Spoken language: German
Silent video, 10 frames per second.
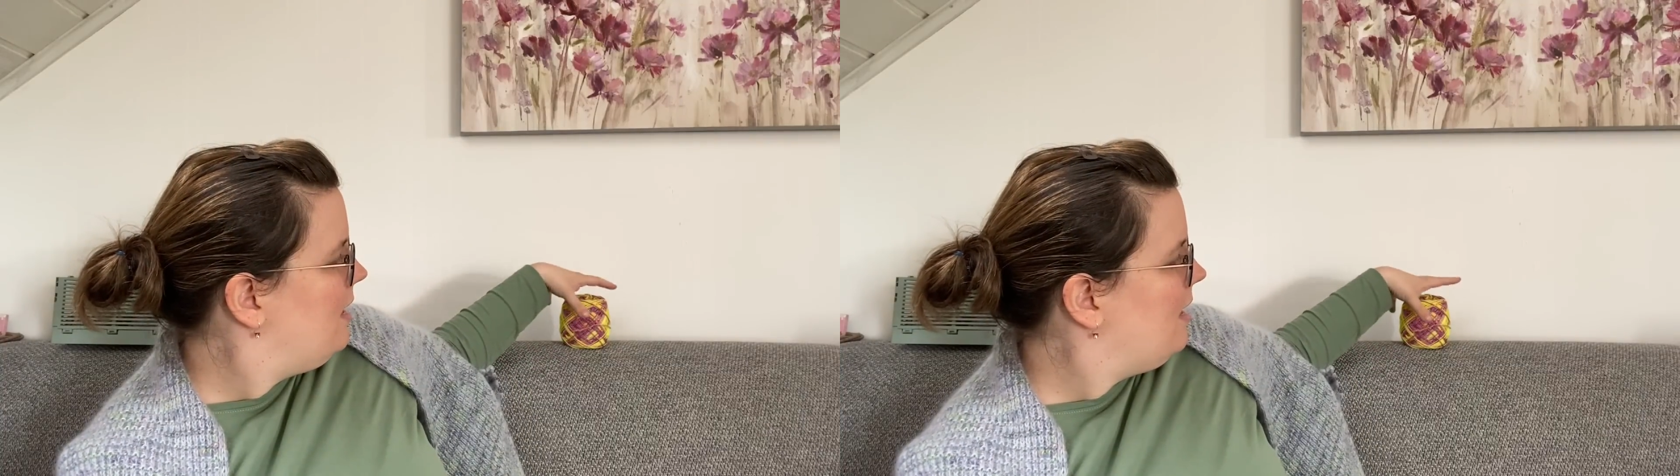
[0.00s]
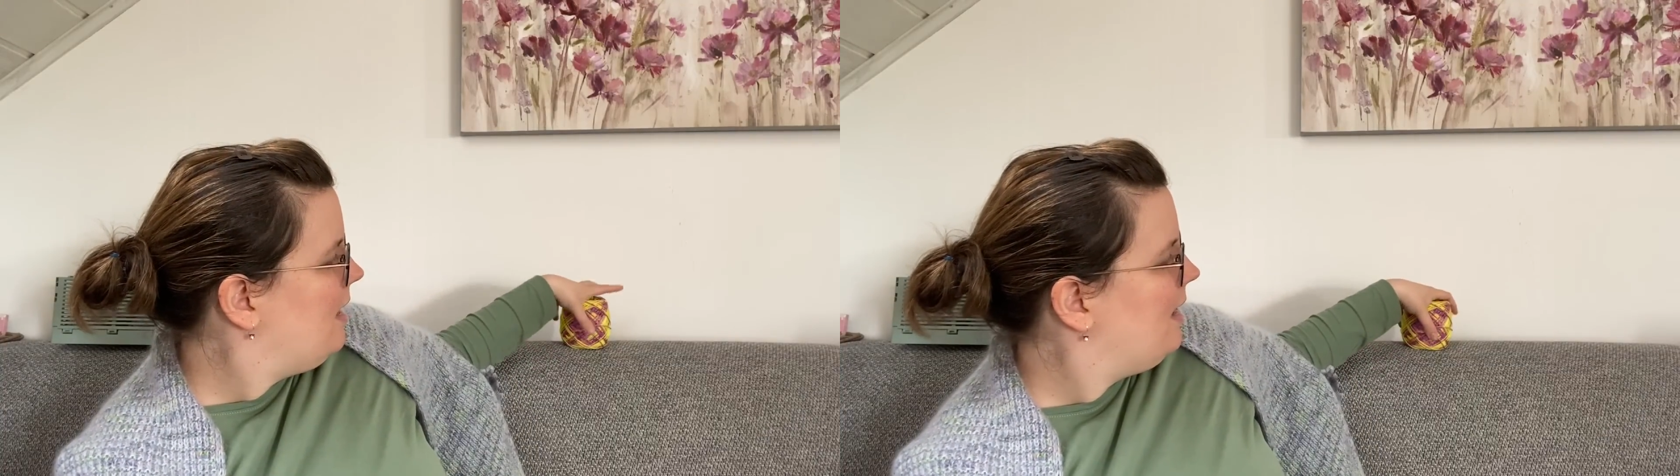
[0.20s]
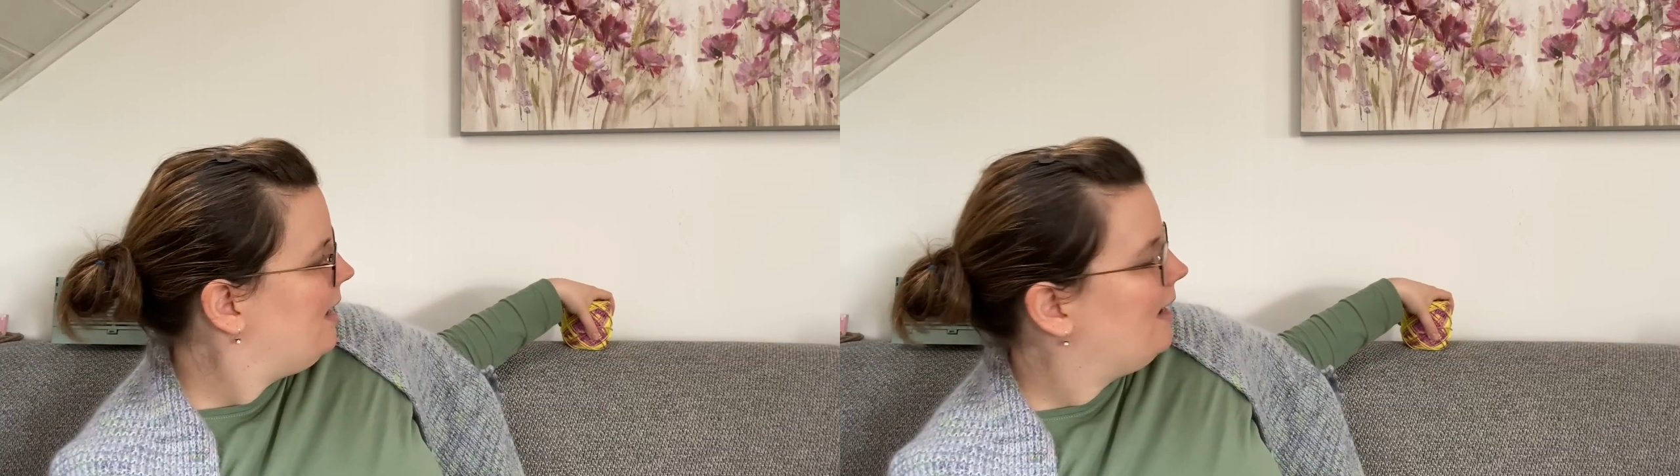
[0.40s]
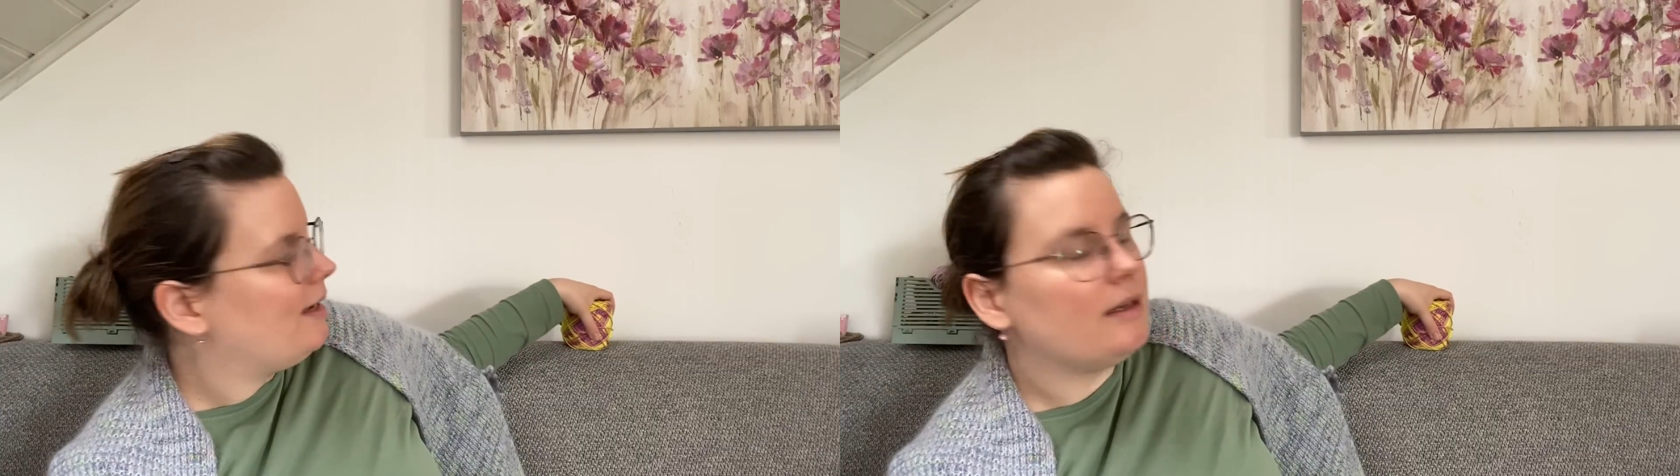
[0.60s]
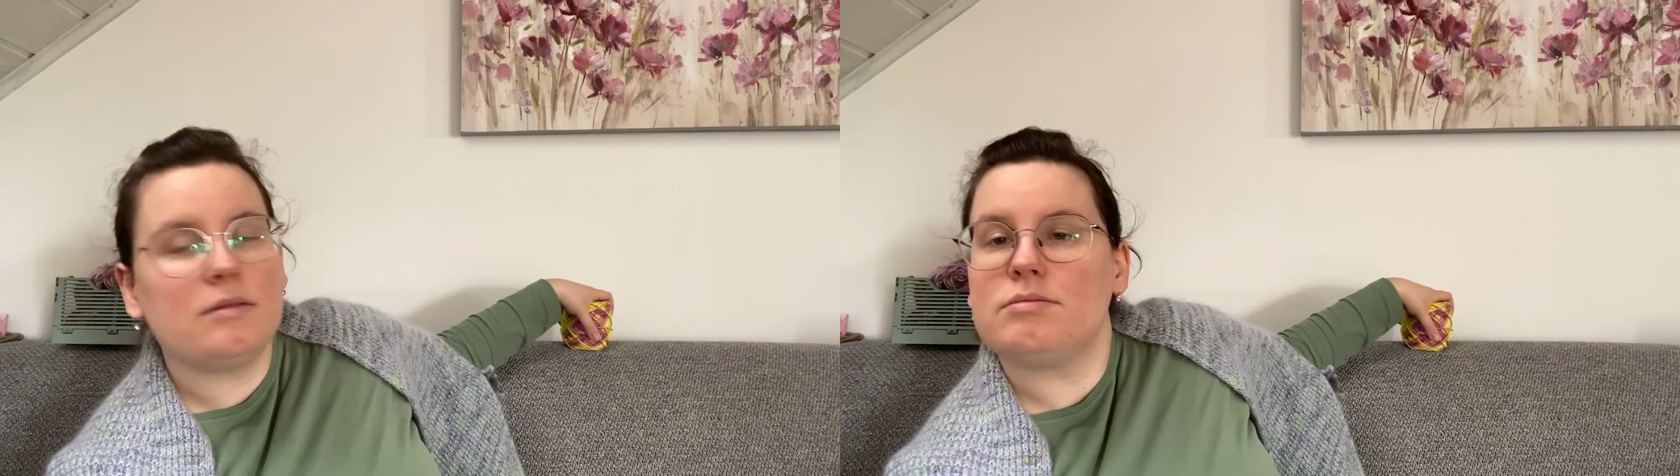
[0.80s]

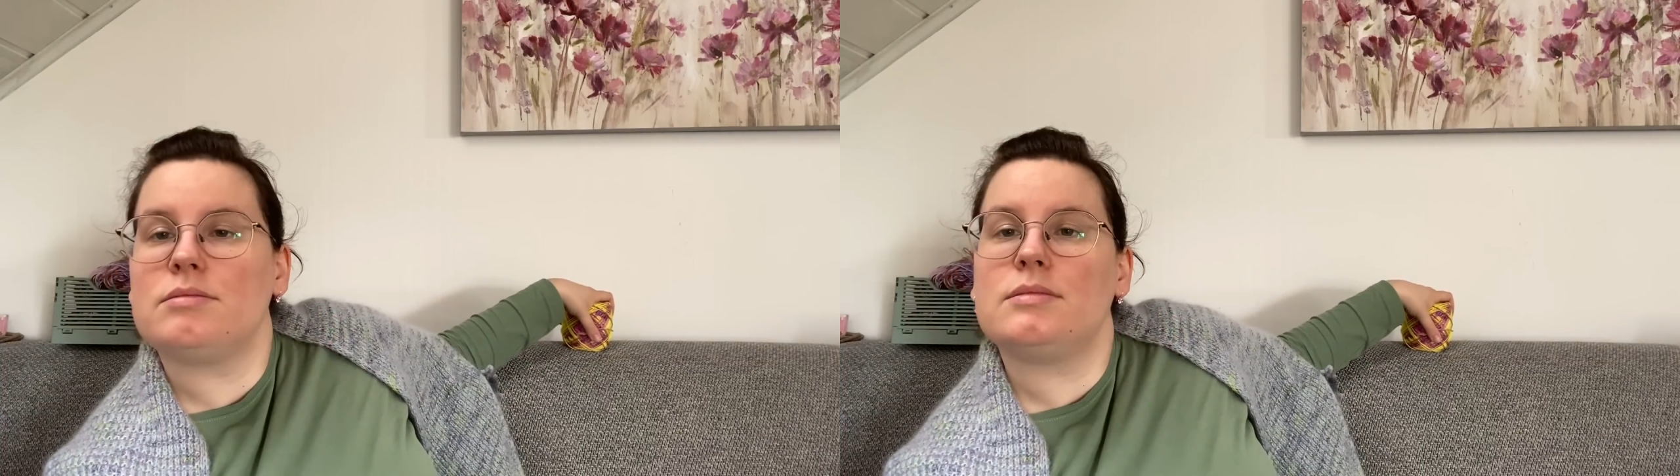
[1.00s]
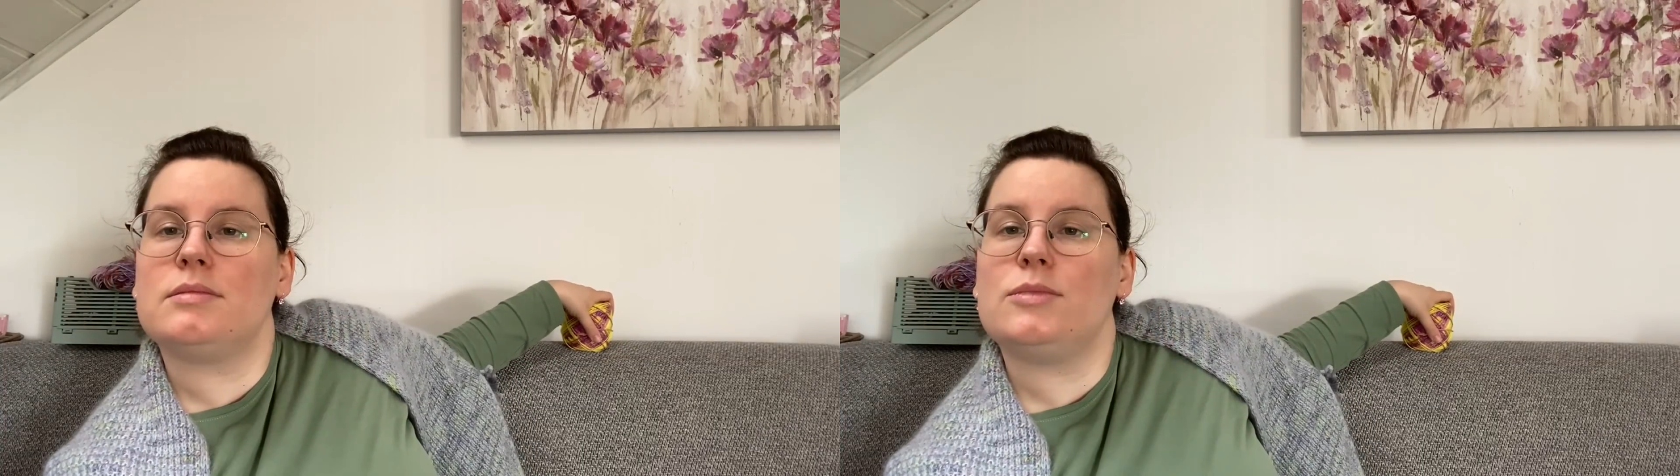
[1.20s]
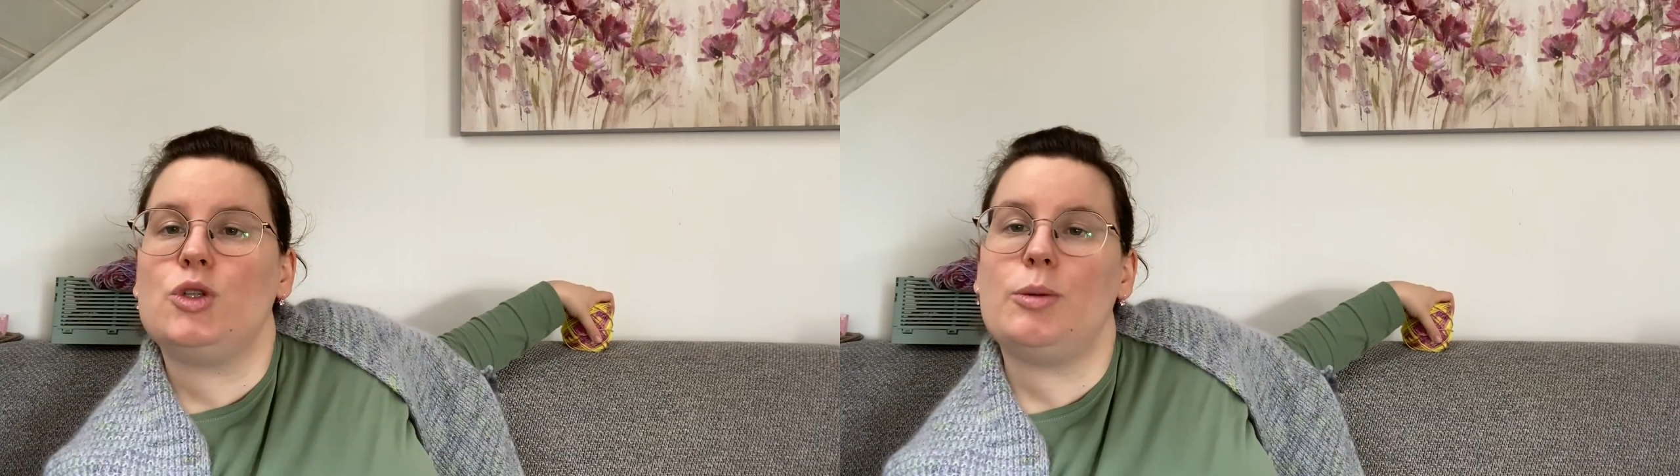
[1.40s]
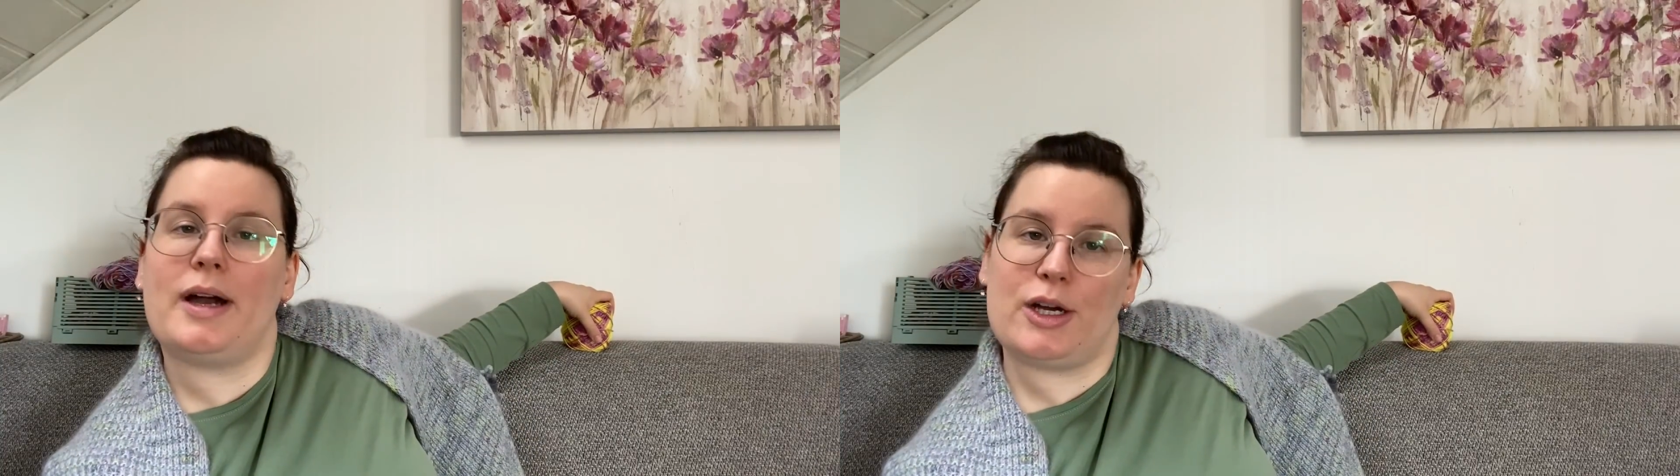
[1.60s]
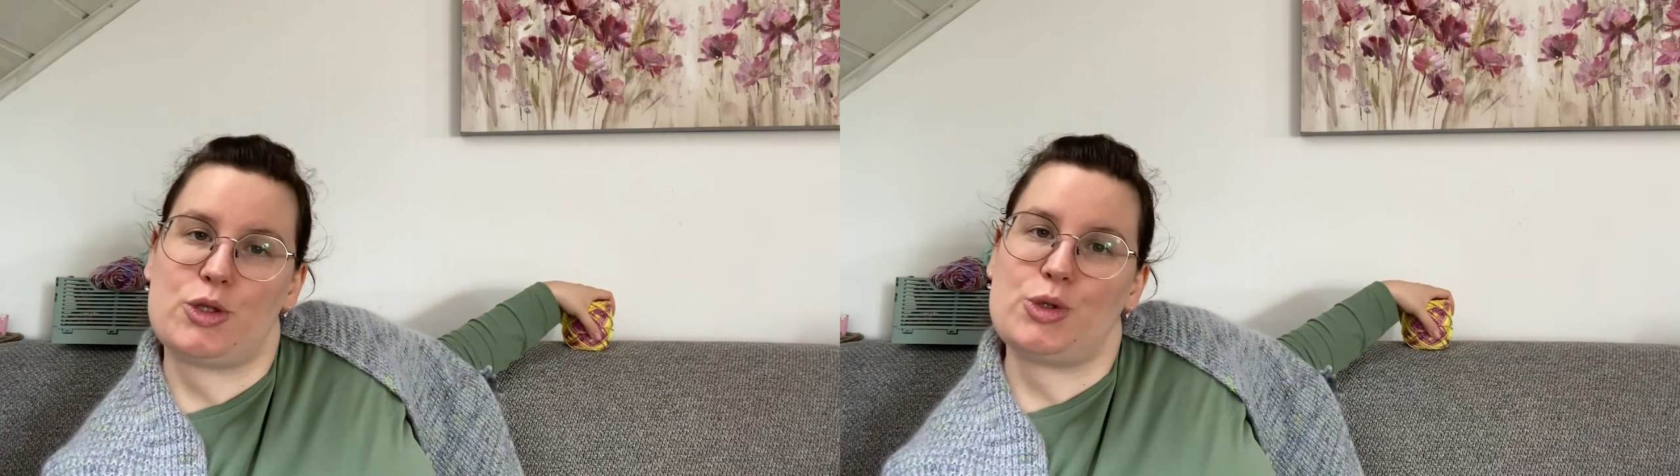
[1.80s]
ein
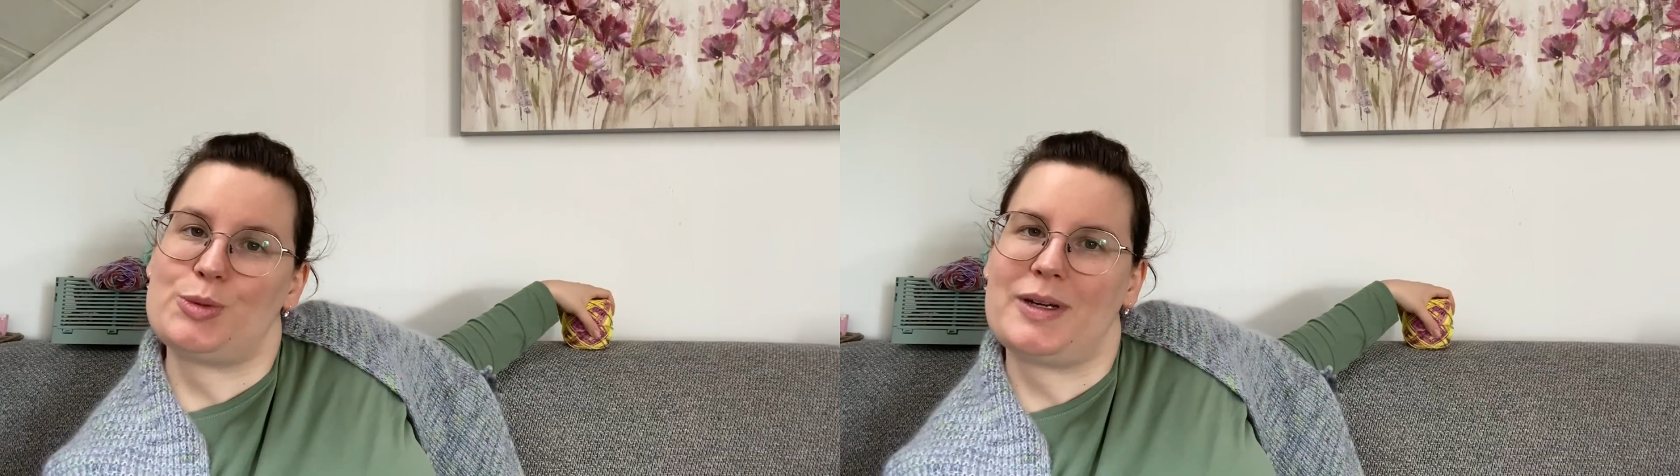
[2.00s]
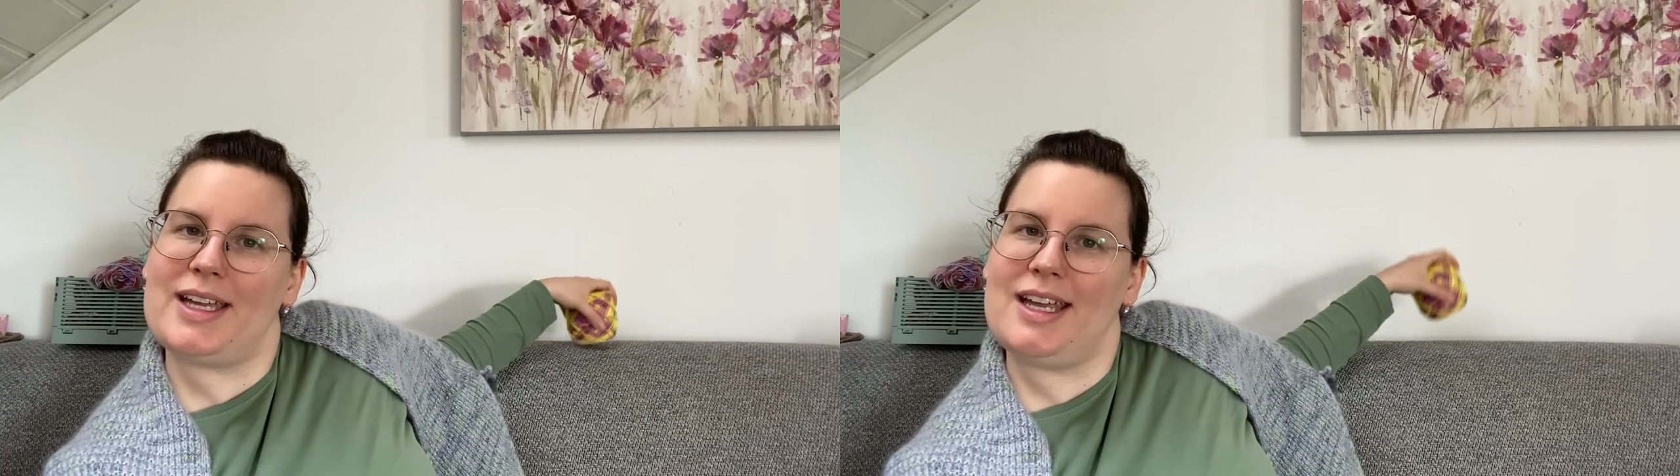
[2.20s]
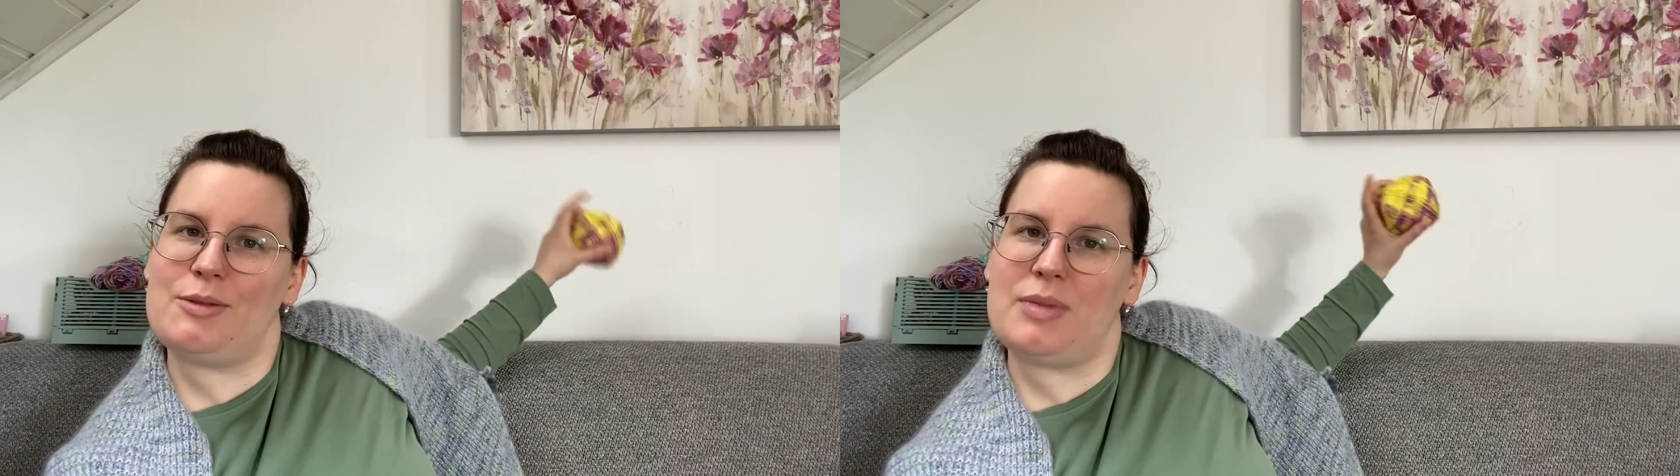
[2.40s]
Überraschungspaket